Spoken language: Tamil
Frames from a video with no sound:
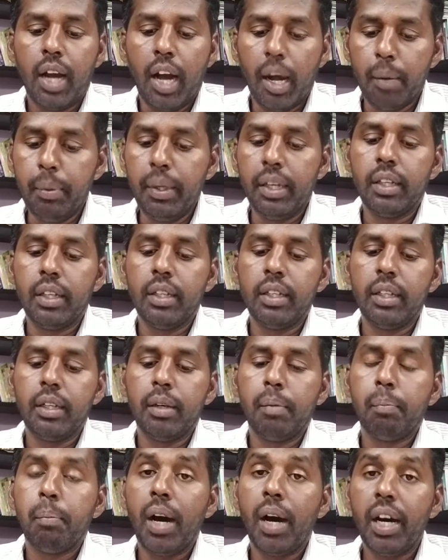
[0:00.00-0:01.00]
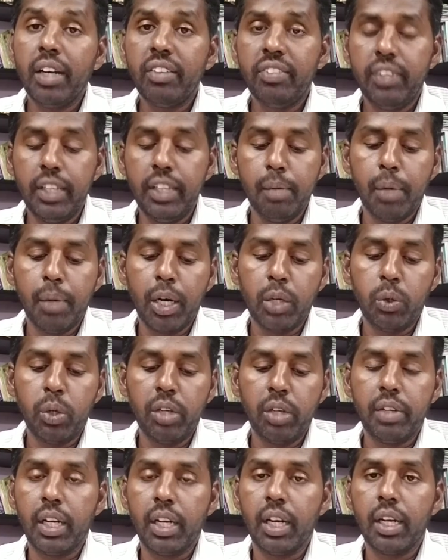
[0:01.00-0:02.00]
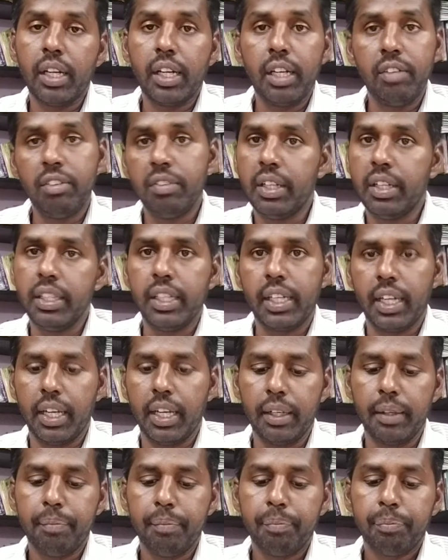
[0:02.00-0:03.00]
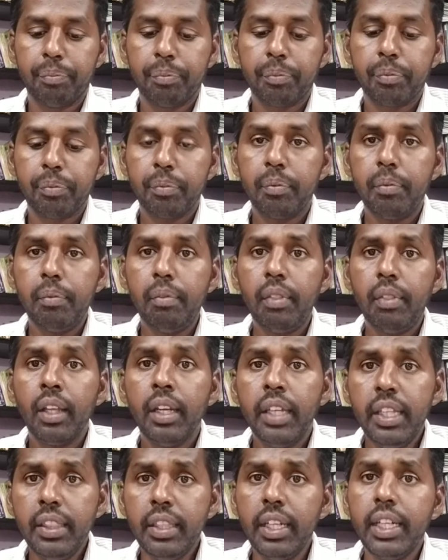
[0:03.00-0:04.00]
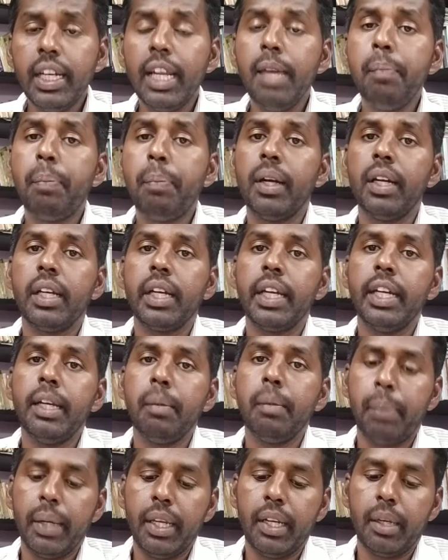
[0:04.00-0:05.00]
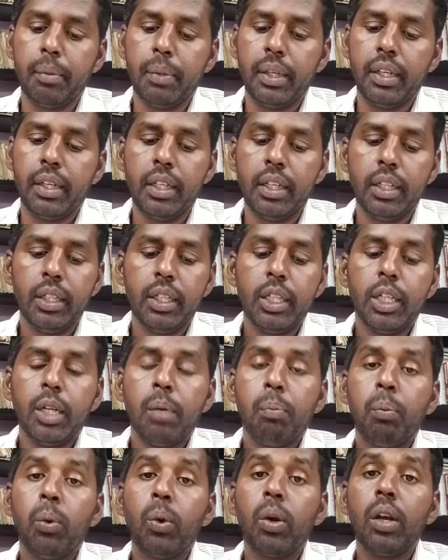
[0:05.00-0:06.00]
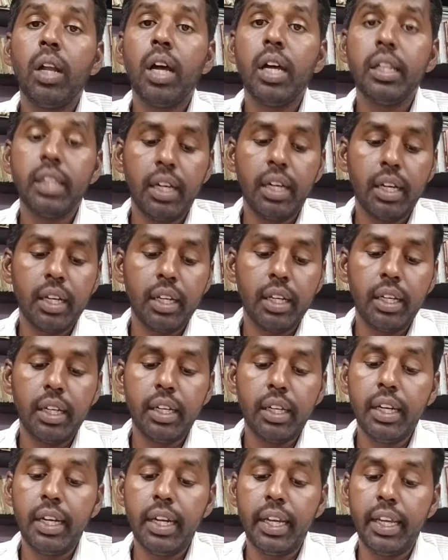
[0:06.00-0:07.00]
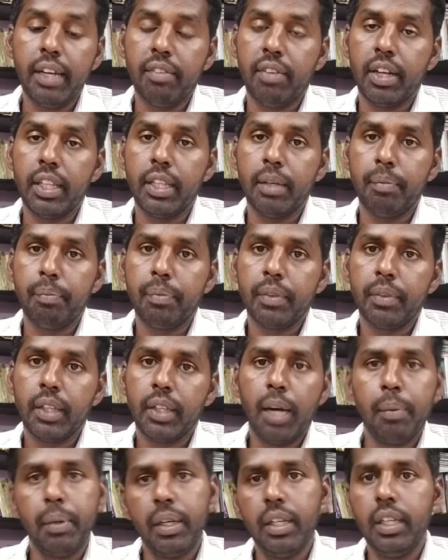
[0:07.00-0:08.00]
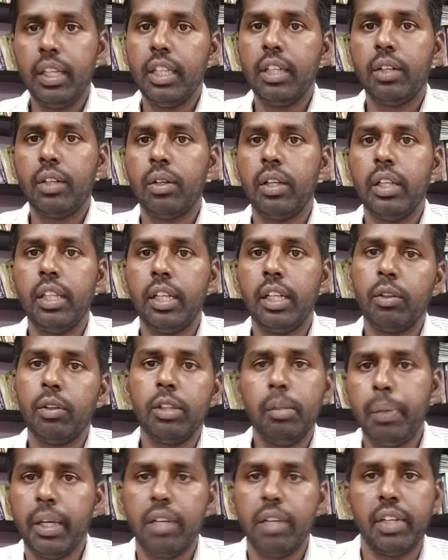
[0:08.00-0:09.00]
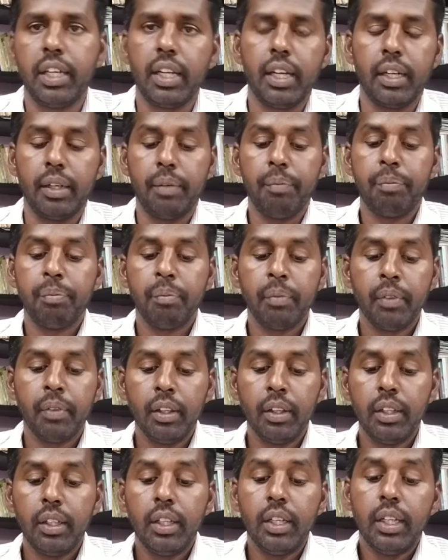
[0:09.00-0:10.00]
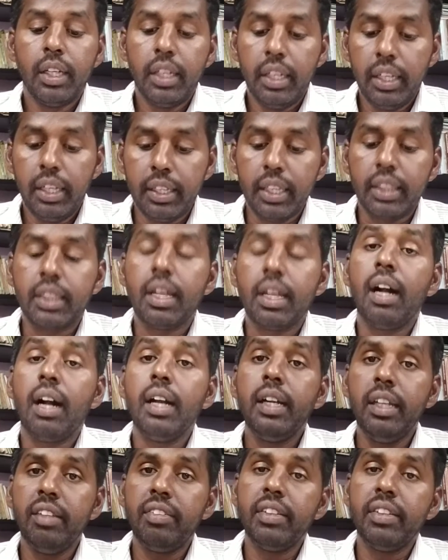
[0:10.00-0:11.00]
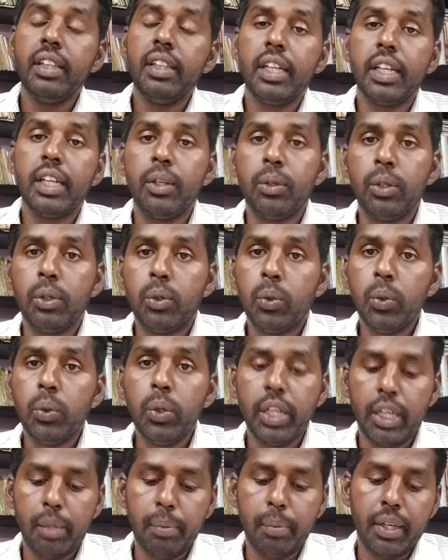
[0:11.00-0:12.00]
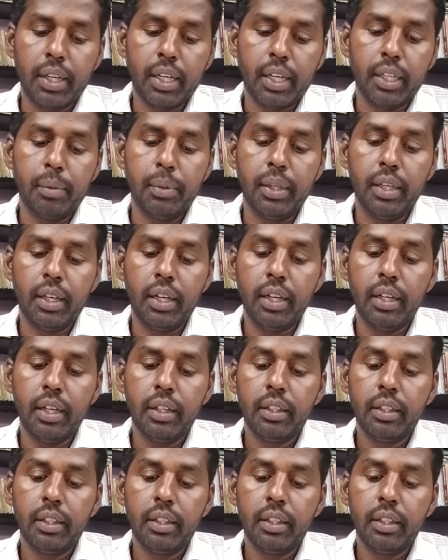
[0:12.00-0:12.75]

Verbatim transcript: அப்படின்னு மார்க்சிய மானுடவியலாளர்கள் விவாதிக்கிறாங்க இந்த நிலைப்பாடுக்கு என்ன பேர் அப்படின்னா பொருளாதார நிர்ணயவாதம் அப்படின்னு இதுக்கு இதுக்கு வந்து பேர் வைக்கிறாங்க இதை தாண்டி சிந்திக்கிற ஒரு குழு என்ன பண்ணுறாங்க அப்படின்னா